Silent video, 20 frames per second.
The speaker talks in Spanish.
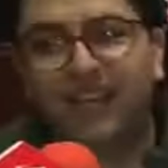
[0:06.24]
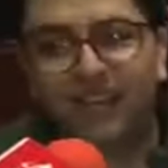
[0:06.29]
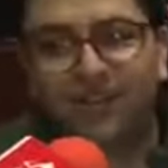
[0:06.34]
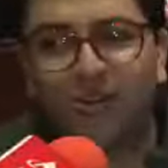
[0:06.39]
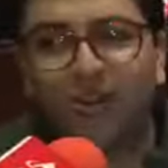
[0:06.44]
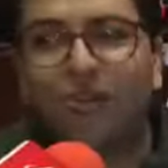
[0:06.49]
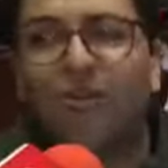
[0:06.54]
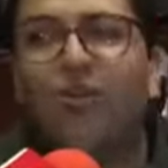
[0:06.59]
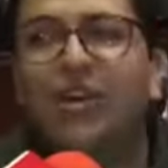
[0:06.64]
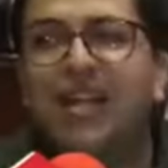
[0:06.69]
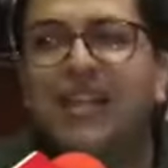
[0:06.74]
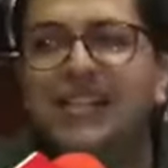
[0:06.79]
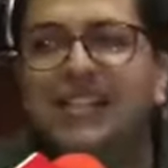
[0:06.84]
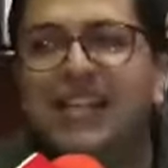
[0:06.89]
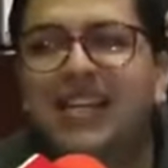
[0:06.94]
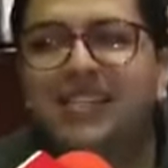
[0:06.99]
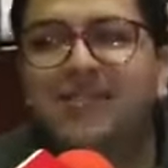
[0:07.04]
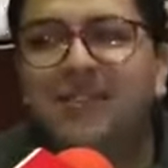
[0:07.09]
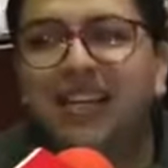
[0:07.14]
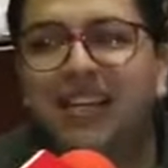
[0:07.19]
ocurrencias,
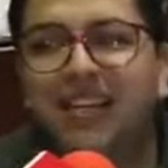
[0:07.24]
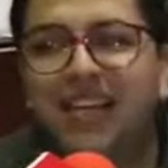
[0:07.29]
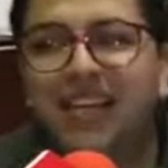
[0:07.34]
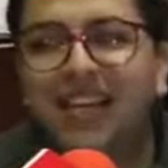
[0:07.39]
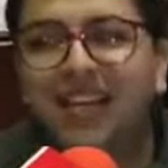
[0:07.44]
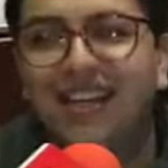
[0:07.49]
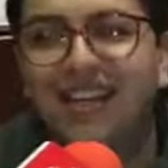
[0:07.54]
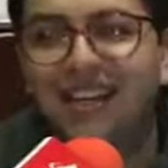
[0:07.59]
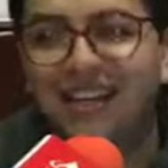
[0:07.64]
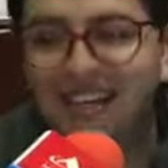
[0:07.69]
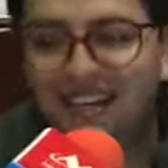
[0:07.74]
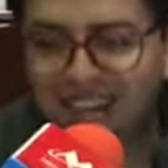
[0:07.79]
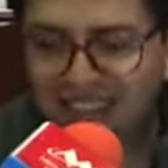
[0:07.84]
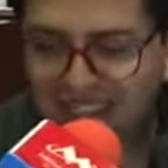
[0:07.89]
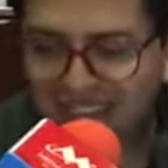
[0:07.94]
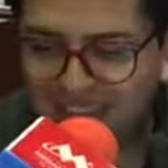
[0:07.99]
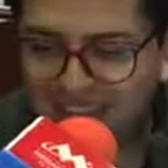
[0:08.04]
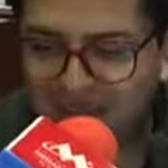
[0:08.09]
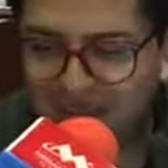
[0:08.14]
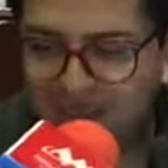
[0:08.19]
Vicky, que
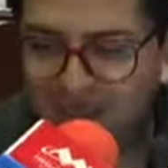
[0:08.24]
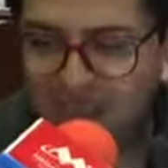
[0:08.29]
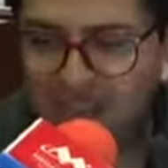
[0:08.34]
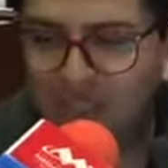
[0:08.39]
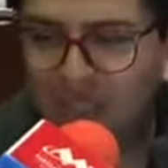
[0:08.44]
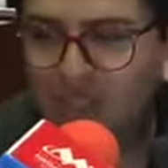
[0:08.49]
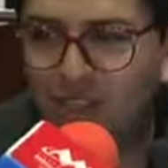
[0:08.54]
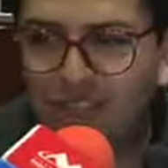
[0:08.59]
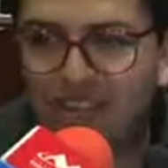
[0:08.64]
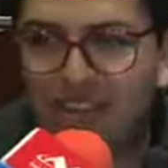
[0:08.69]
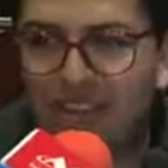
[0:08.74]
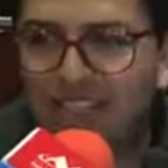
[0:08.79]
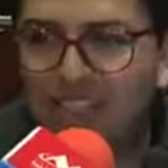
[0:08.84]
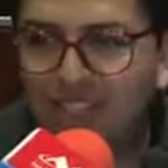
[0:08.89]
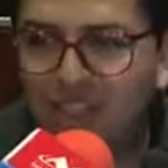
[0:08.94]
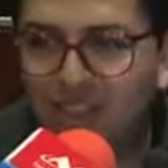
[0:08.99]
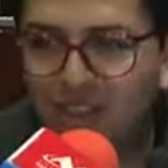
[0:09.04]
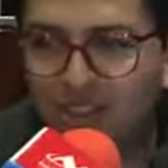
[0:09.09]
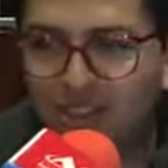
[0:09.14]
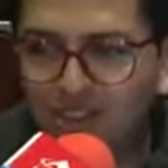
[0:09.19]
reviva estos
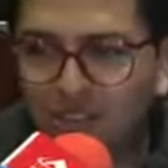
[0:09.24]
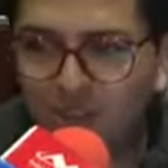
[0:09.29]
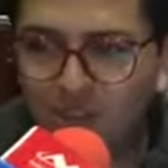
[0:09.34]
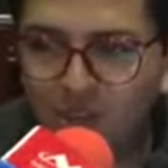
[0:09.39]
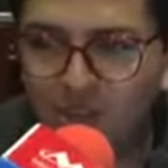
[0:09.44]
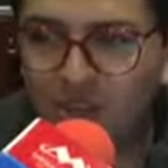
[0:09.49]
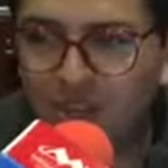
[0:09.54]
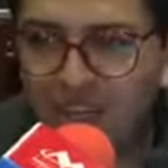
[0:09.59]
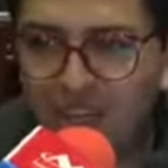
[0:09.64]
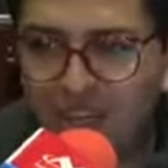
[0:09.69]
clásicos de los Jonix.